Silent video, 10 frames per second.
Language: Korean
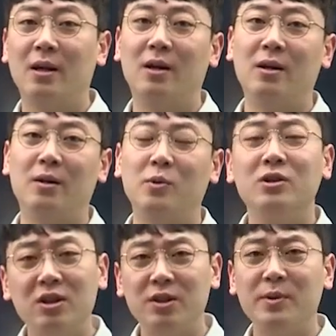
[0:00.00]
어, 뭐
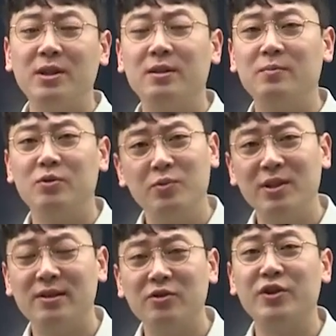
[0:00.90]
의구심이 드는 부분도
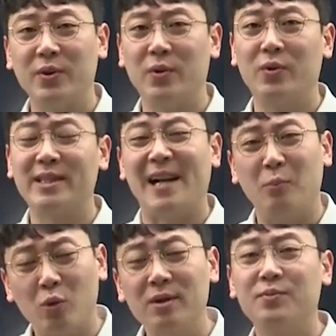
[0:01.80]
있을 수 있고 잘
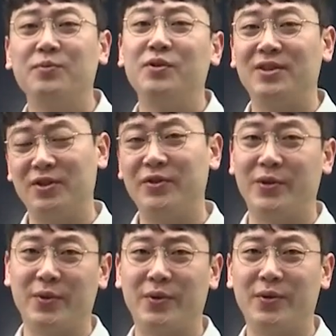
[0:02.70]
모르는 부분도 있을 수
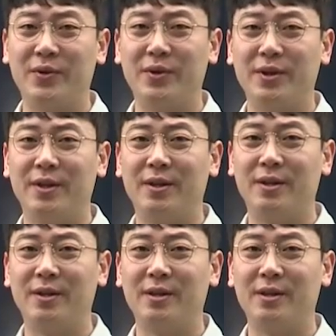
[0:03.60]
있고 어,